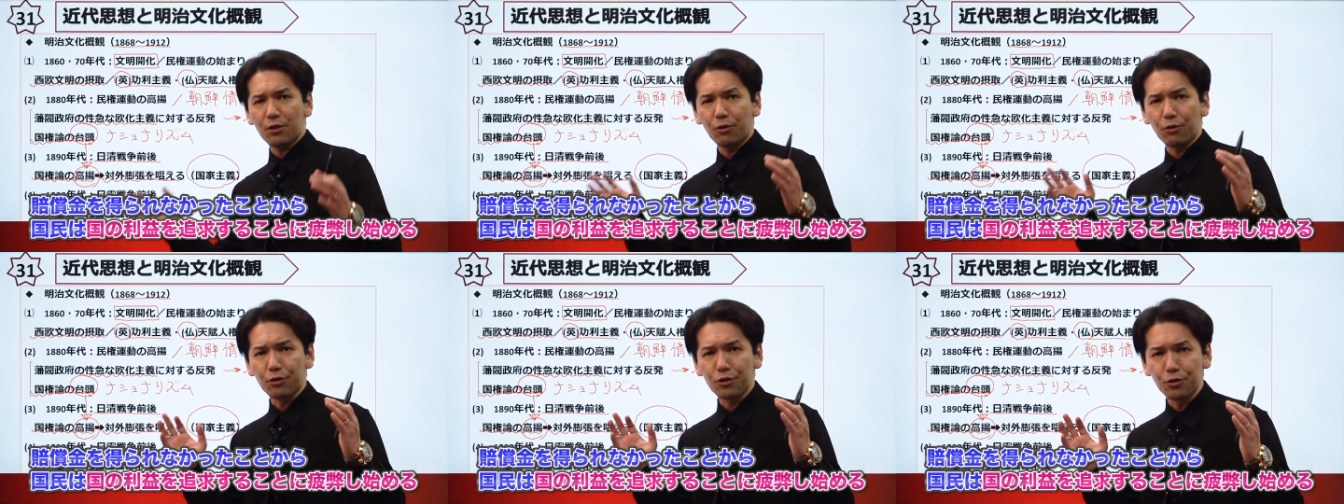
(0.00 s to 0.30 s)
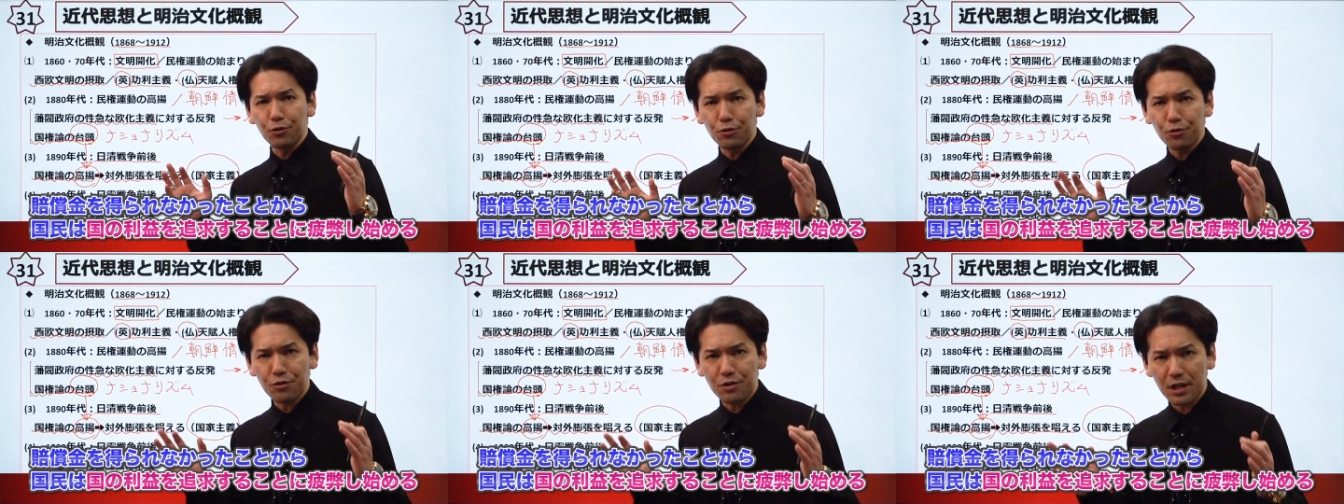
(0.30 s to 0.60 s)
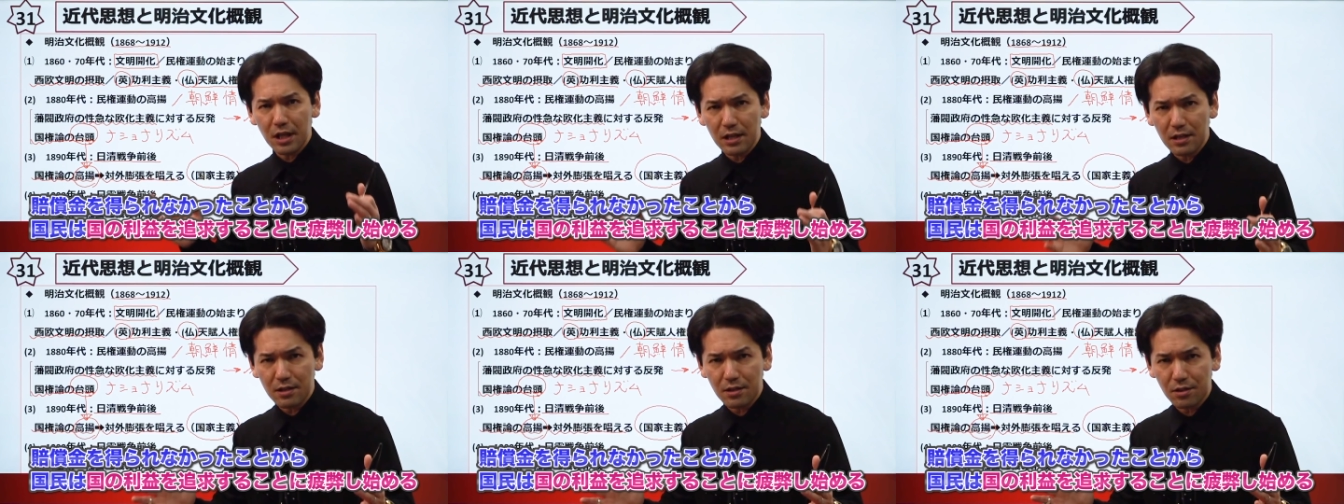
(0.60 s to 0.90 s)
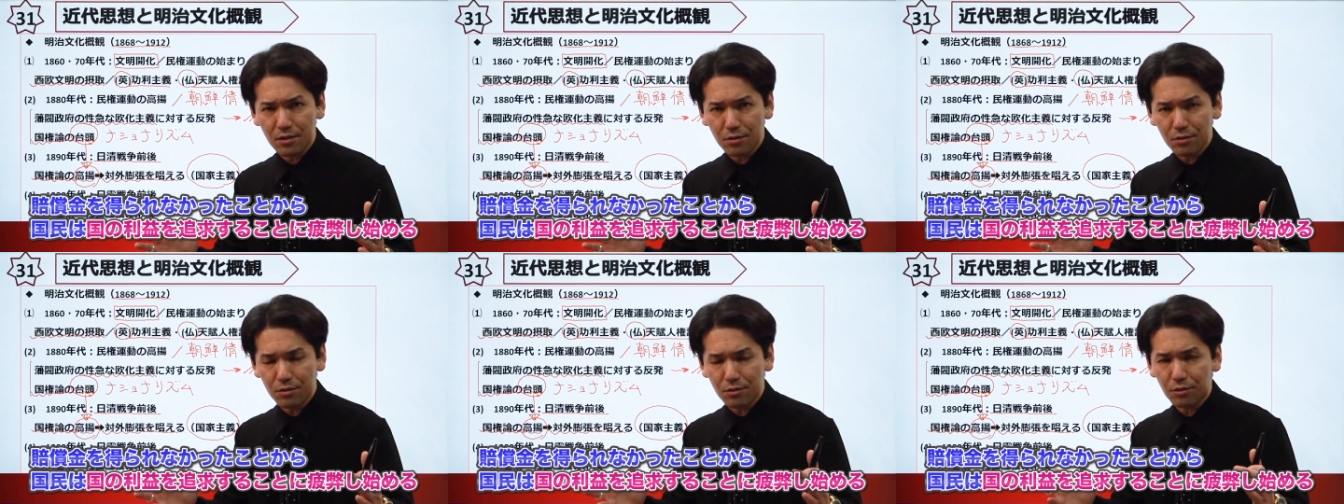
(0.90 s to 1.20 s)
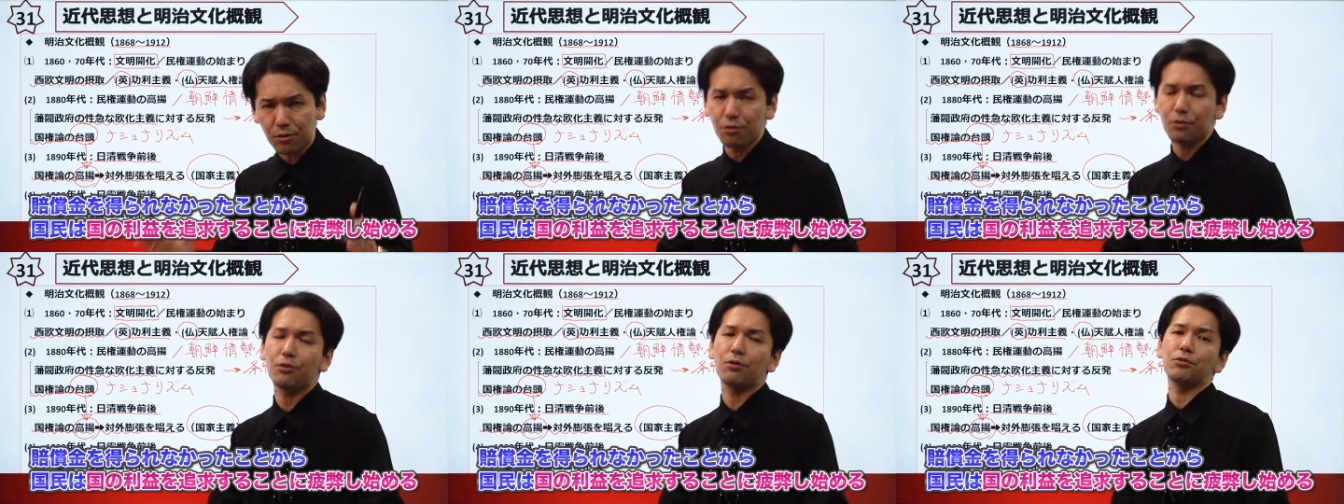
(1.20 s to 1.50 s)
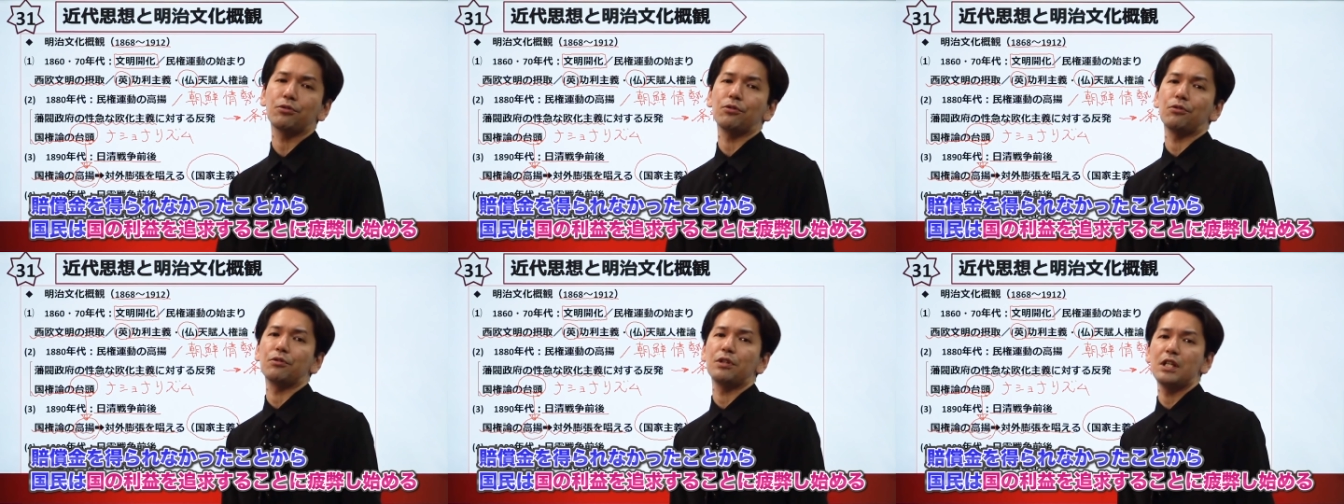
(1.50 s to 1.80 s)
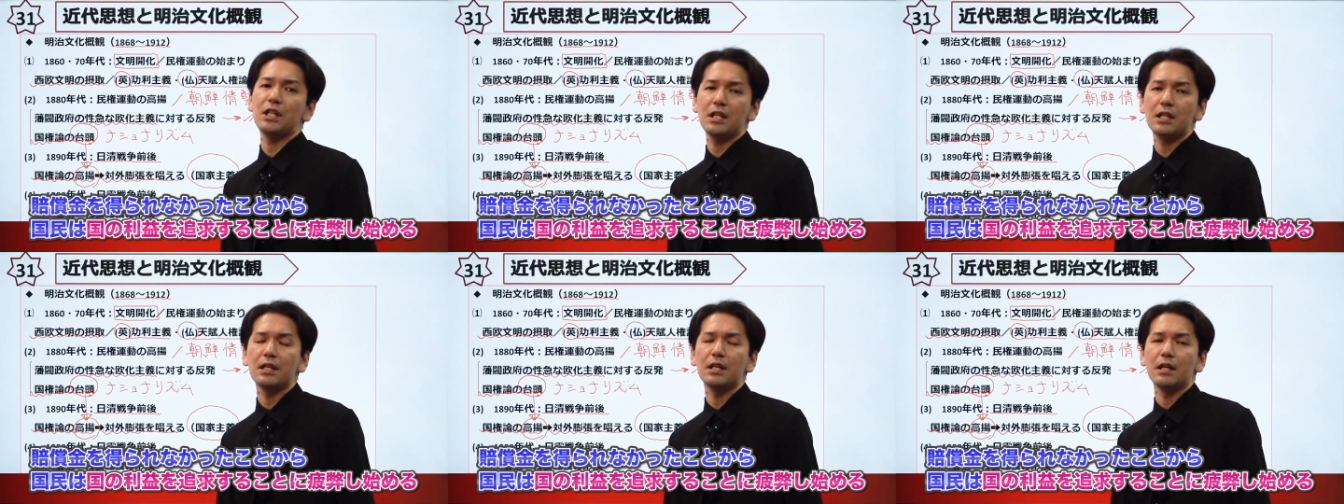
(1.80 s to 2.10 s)
を優先するということ
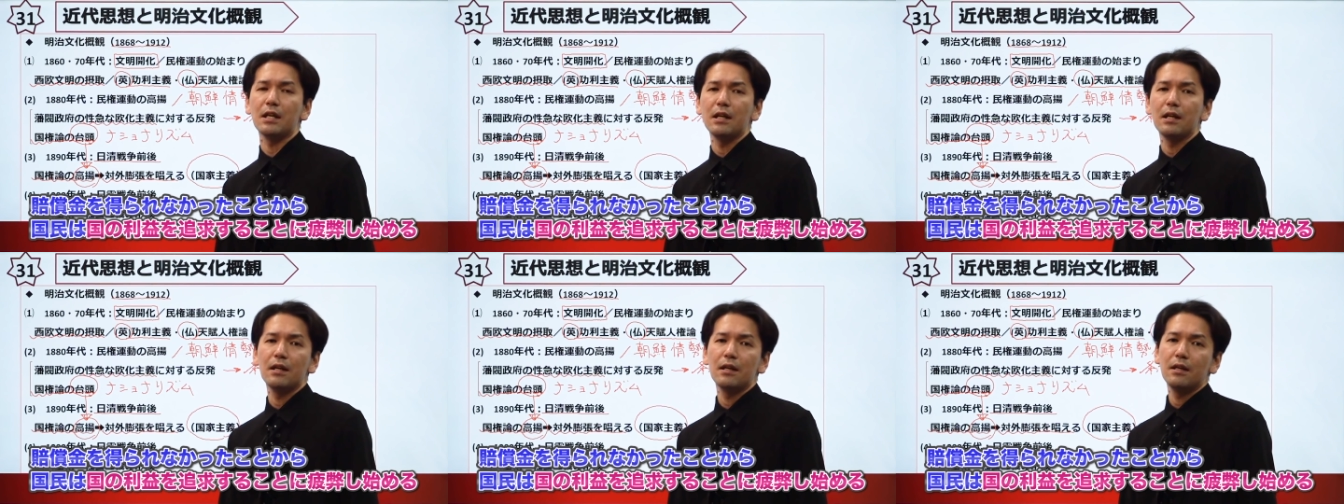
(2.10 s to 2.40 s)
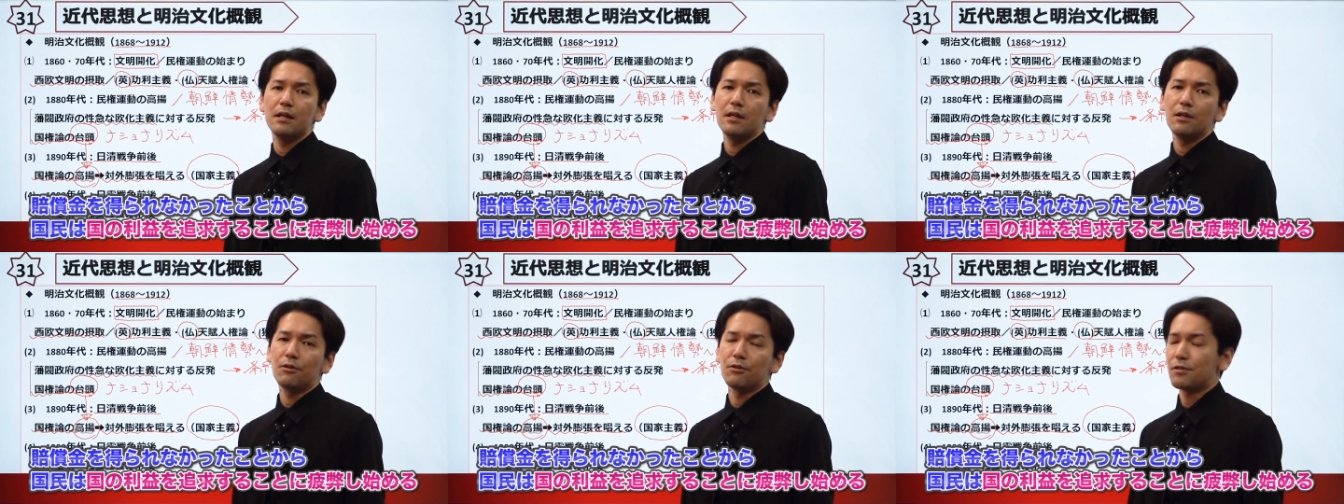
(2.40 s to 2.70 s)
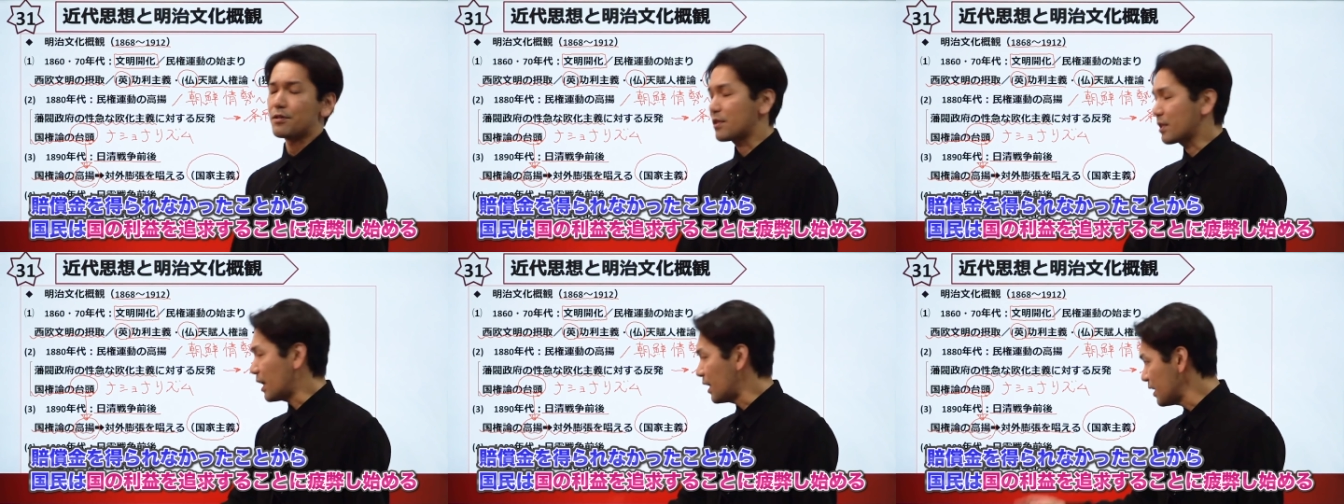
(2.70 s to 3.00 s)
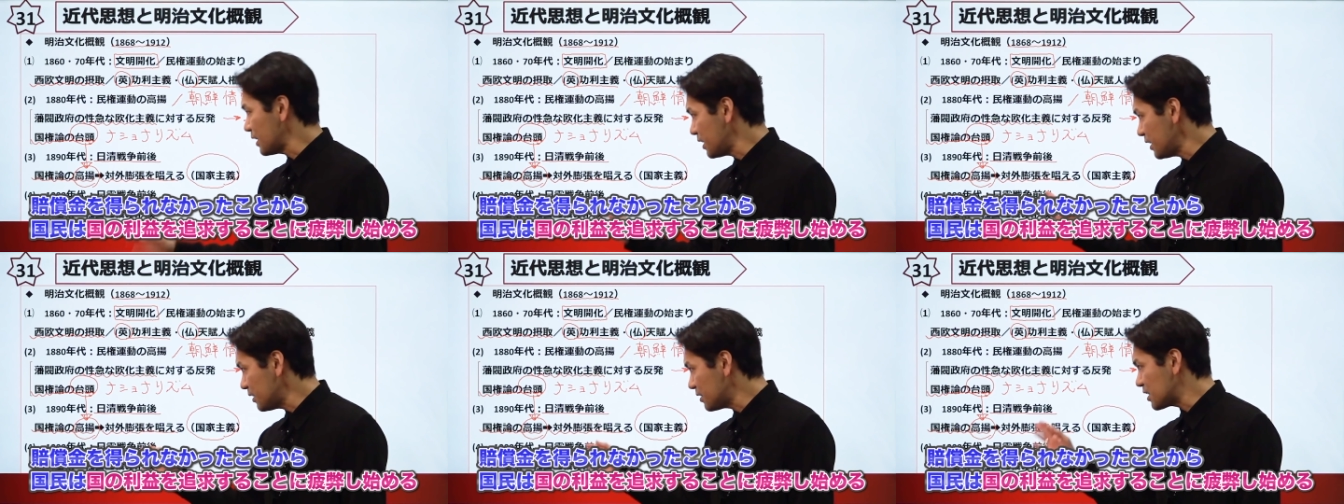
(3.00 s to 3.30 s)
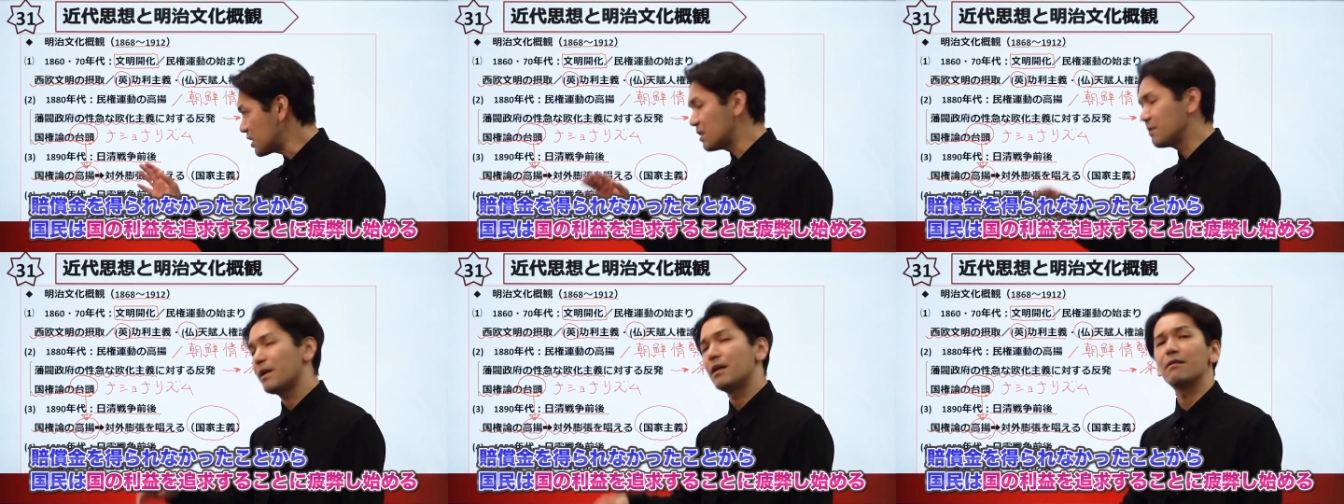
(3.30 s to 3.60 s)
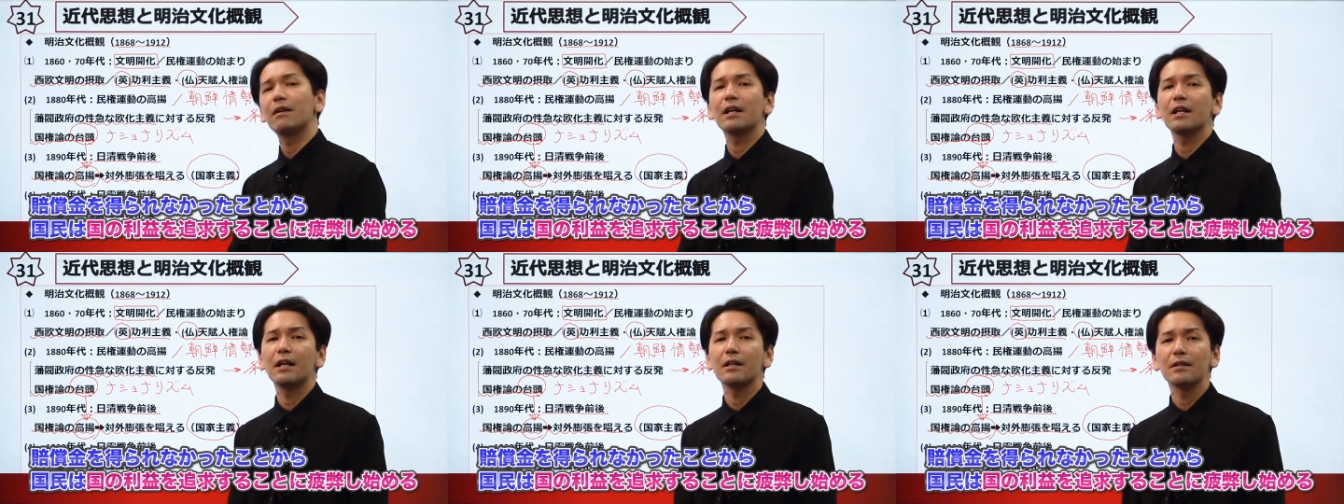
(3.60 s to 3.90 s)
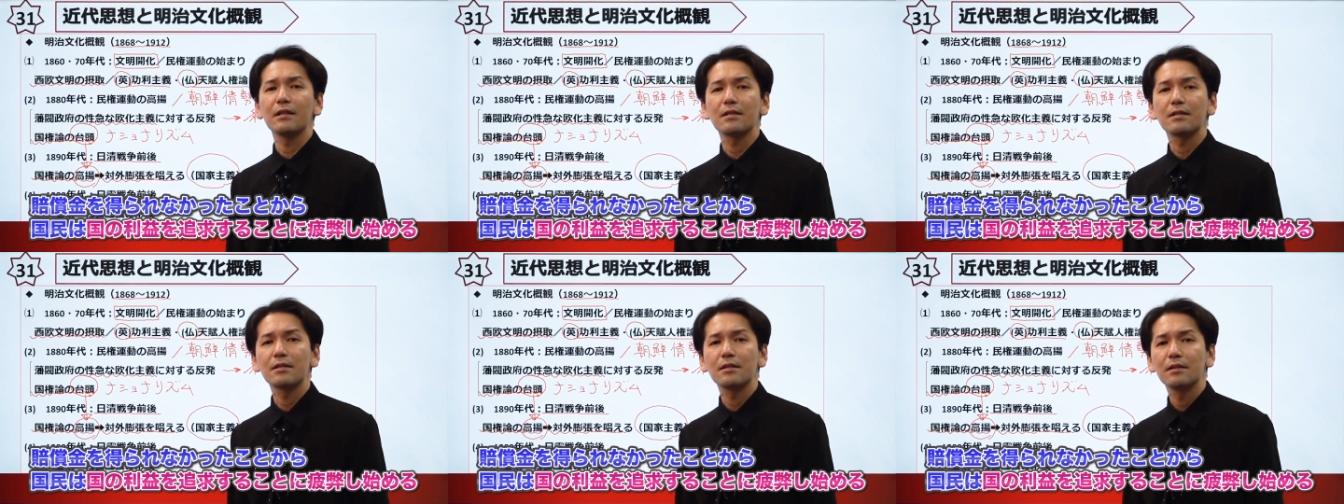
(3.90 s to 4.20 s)
に疲れ切ってしまうわけなん
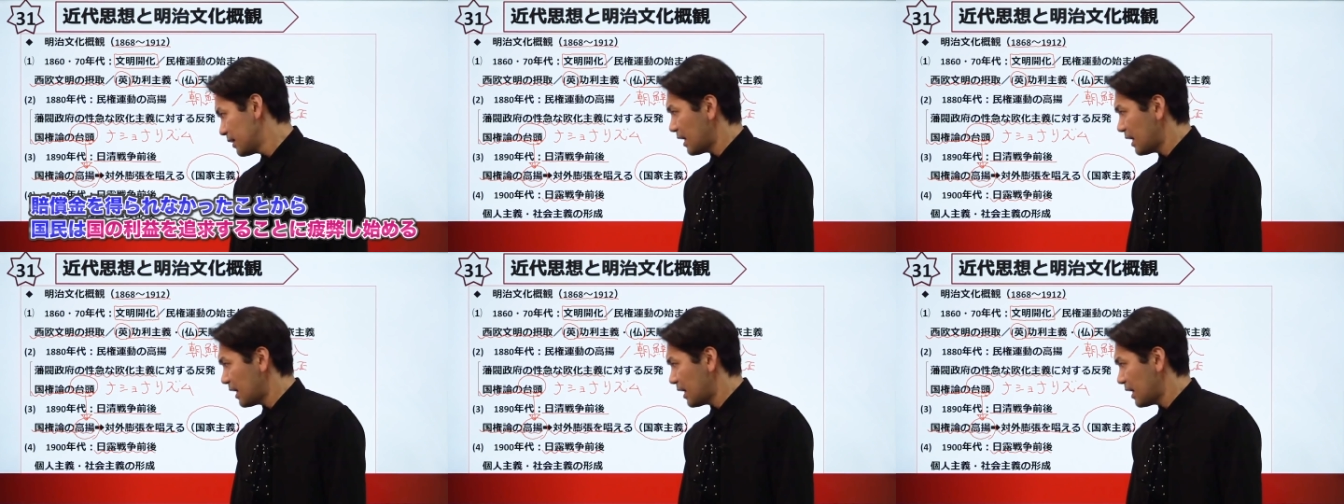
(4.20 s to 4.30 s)
です。